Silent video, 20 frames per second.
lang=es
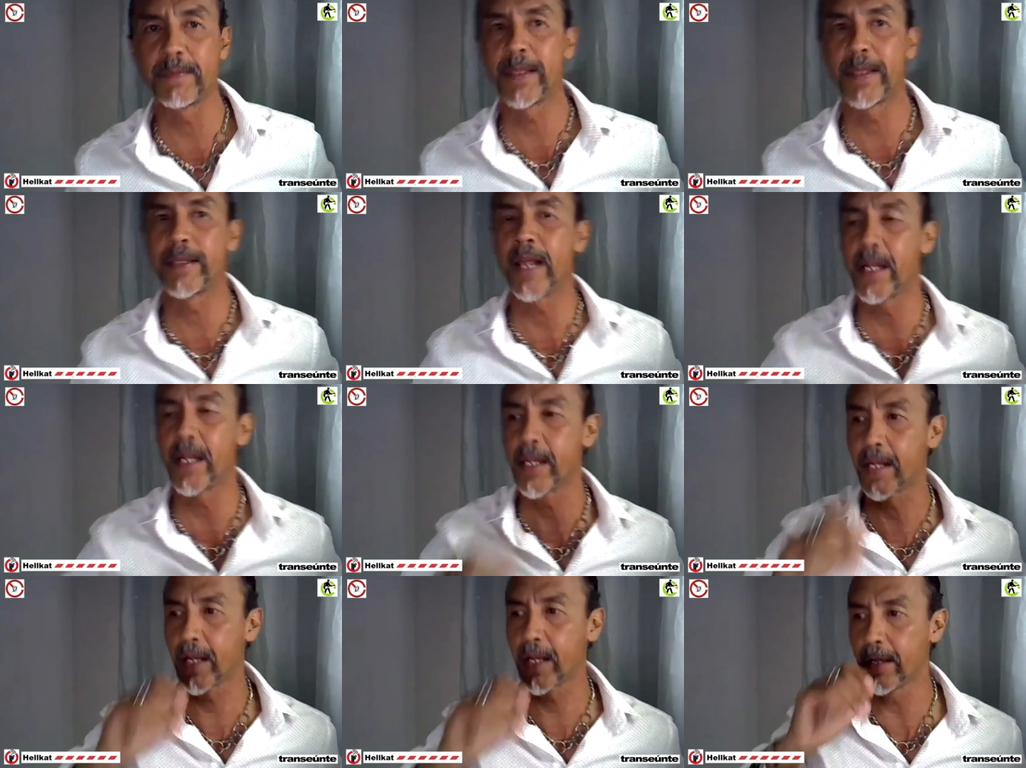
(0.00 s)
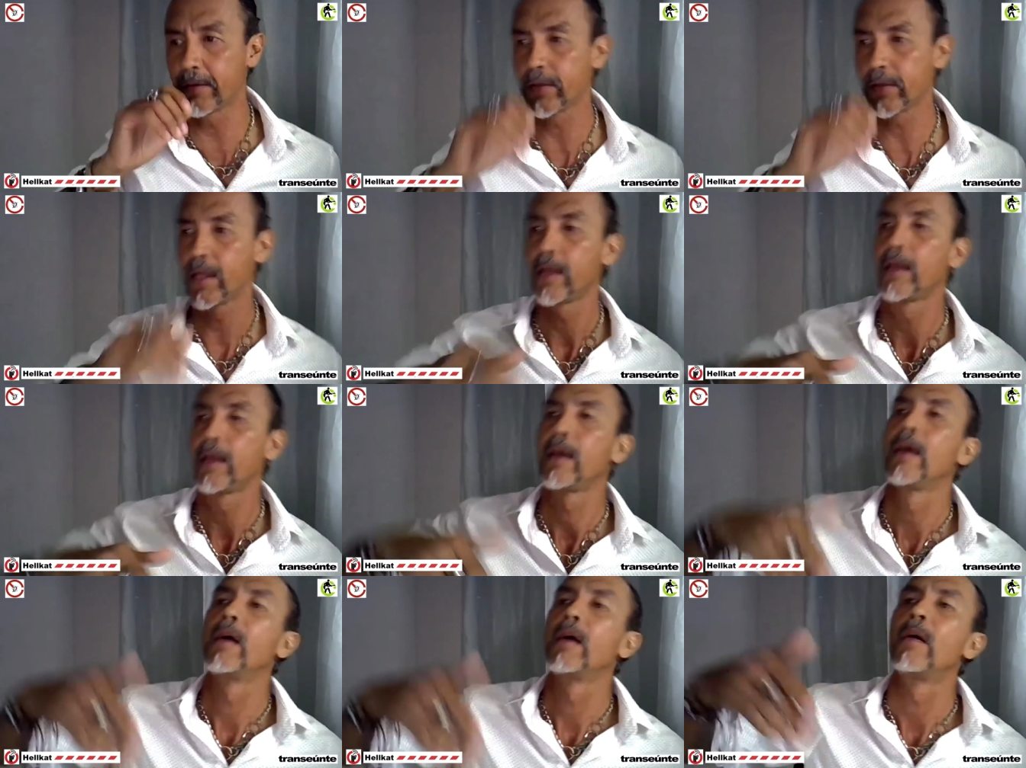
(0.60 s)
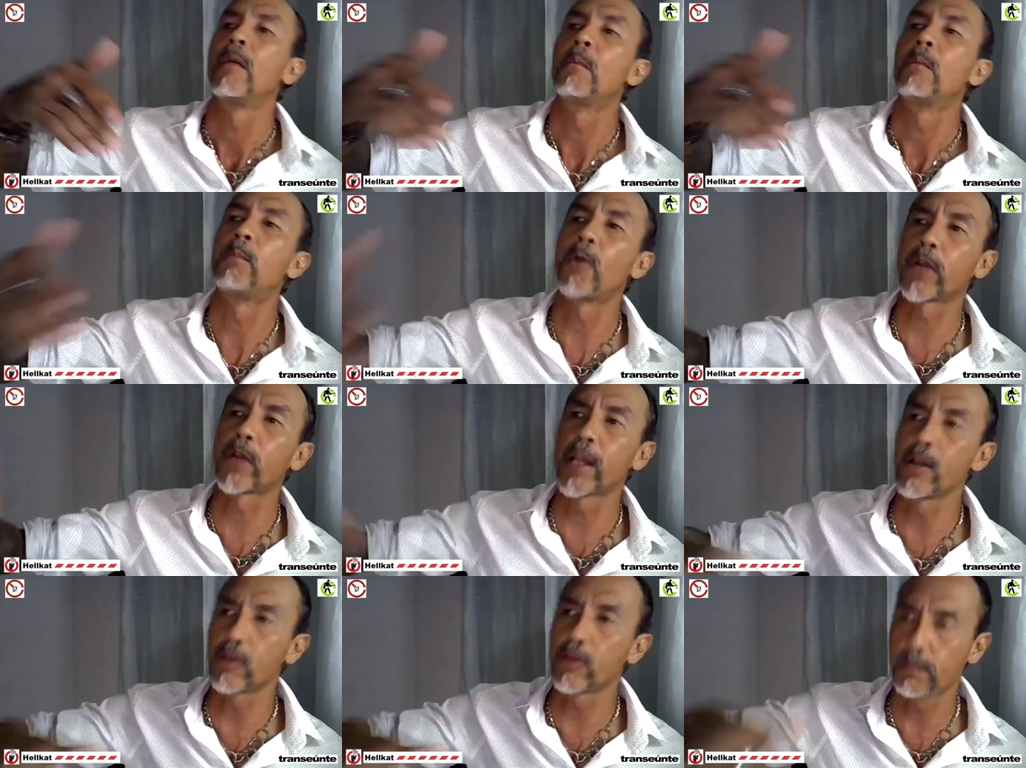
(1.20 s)
metálicas,
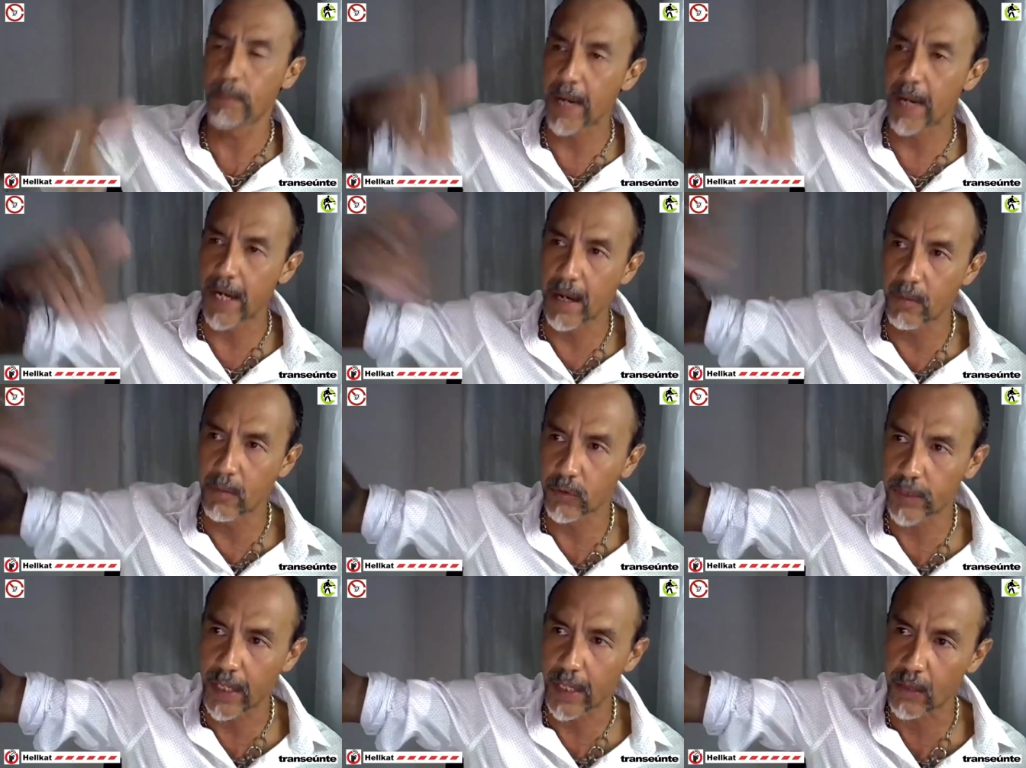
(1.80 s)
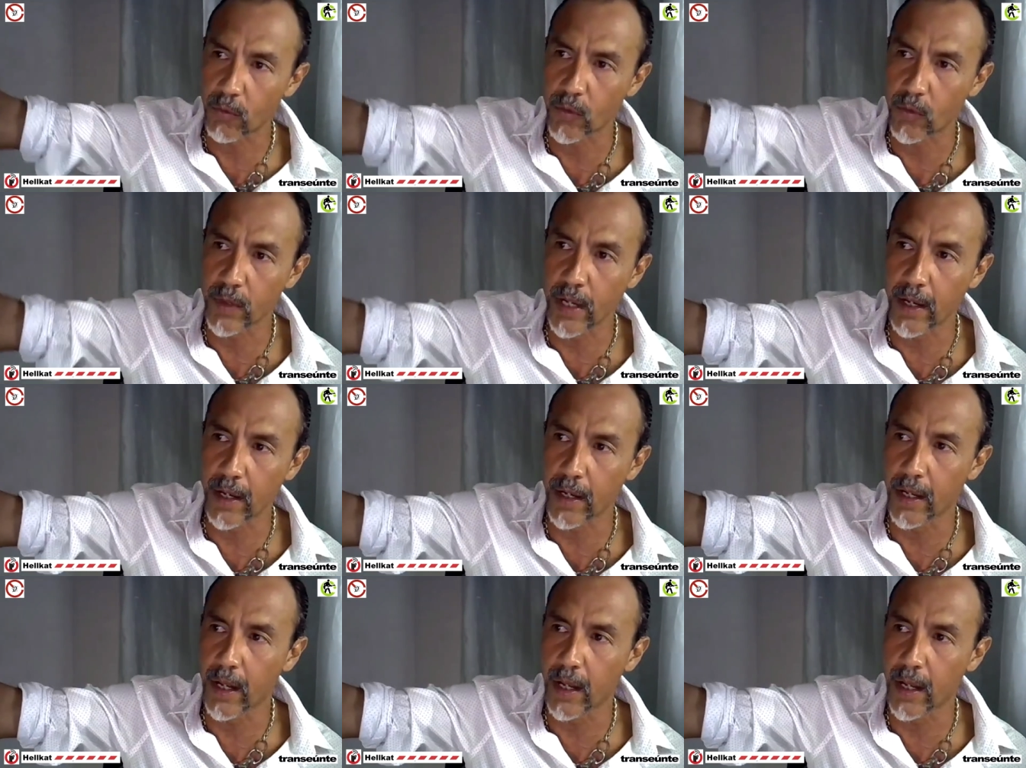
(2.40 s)
porque nos pegamos algún, eh,